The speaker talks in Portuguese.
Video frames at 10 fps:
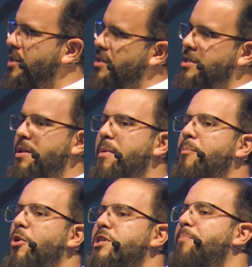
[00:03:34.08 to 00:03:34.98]
a gente também
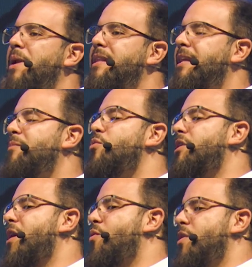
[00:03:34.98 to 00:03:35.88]
pode aprender
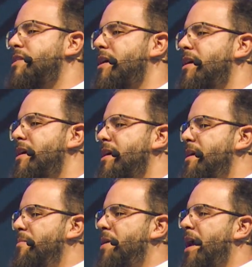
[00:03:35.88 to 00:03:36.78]
muita coisa
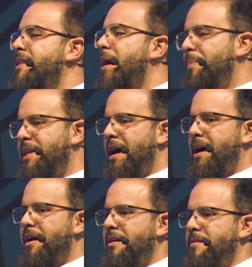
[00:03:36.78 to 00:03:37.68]
para
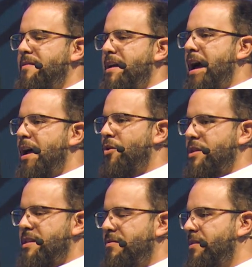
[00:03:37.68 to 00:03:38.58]
adaptar à
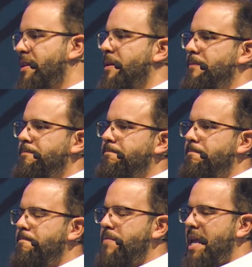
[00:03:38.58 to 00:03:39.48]
nossa vida.
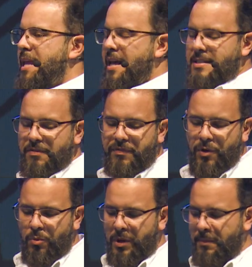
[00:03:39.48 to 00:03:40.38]
E esse
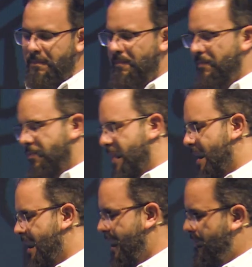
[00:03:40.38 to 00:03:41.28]
filme,
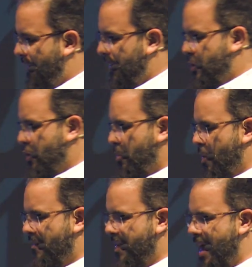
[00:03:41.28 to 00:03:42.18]
que fala sobre uma
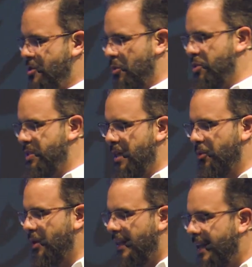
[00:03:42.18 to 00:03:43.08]
viagem ao centro
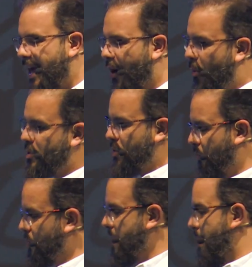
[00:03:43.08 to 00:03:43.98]
da Terra como se
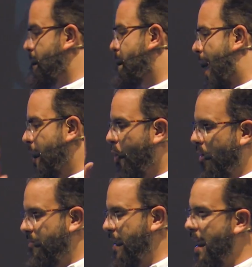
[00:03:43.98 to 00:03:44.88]
fosse a maior
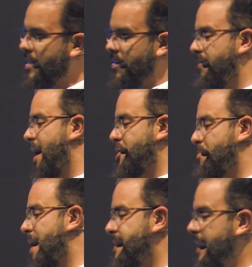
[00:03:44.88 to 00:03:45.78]
viagem, a viagem
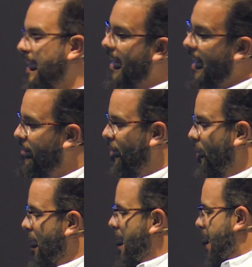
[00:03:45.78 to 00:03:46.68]
mais incrível
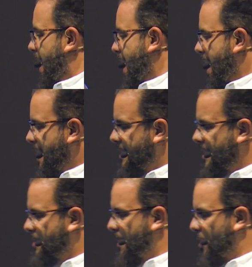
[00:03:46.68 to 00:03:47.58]
que
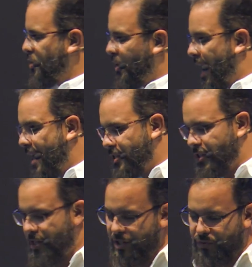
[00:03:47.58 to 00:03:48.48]
esses personagens
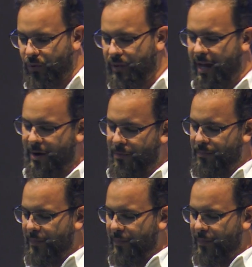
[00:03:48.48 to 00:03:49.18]
desfrutaram,